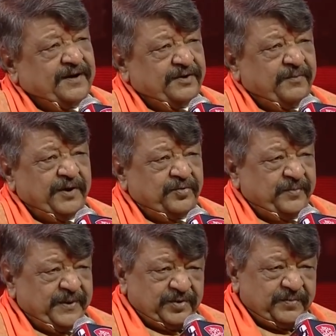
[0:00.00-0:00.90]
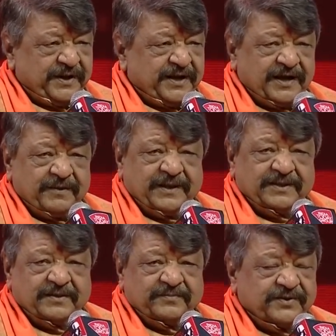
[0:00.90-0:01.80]
अखबारों में और मीडिया के
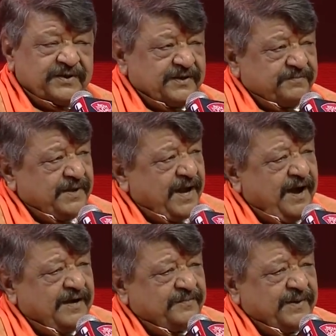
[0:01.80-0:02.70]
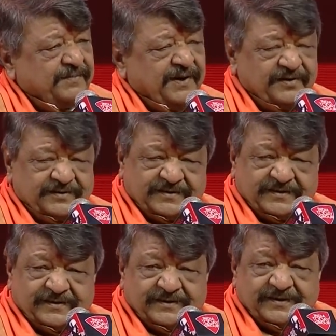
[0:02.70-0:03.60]
माध्यम से कि बिहार में बहुत
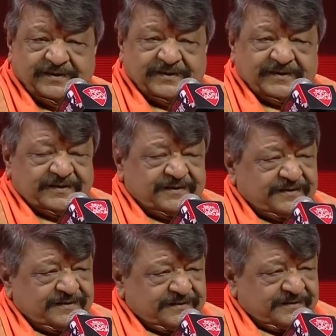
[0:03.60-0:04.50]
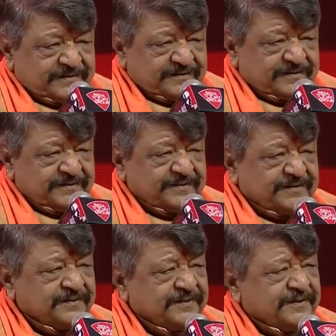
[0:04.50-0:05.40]
आ,
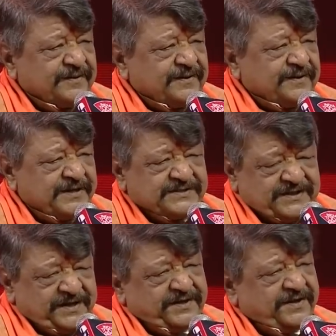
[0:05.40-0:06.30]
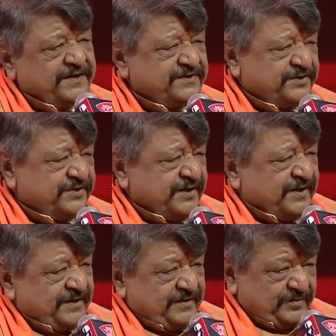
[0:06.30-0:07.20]
हिंसा की राजनीति
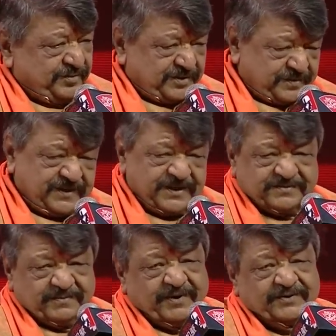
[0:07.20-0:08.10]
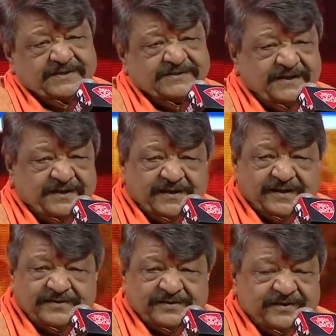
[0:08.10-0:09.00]
है उत्तर प्रदेश में बहुत हिंसा की
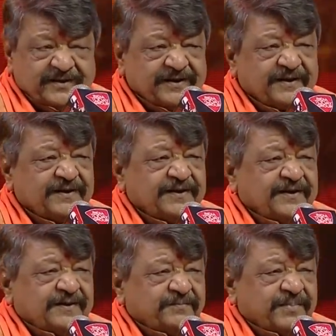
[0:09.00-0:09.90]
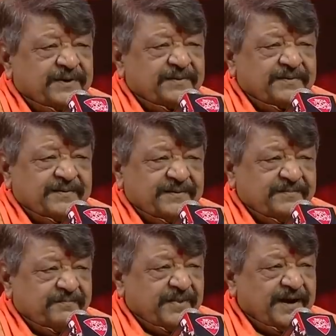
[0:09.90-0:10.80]
राजनीति है पर
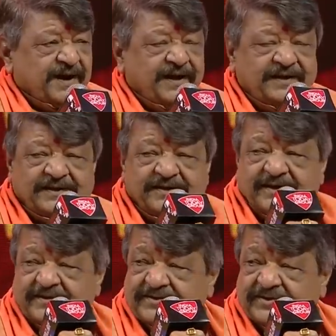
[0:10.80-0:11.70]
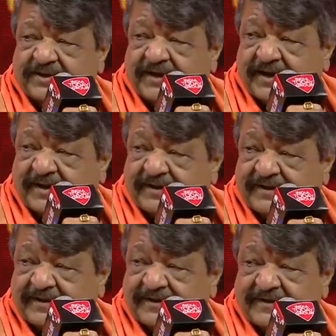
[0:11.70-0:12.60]
बंगाल की राजनीति के
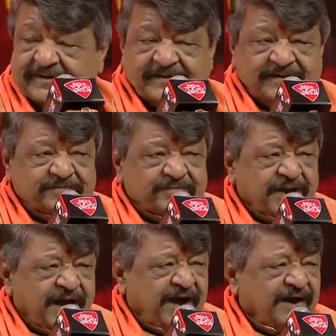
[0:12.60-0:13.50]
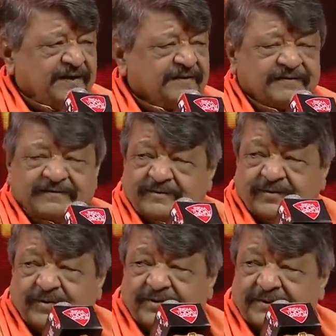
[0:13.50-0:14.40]
आगे बिहार
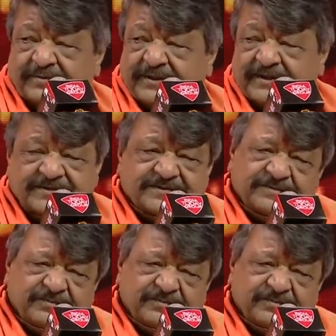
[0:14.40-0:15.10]
और उत्तर प्रदेश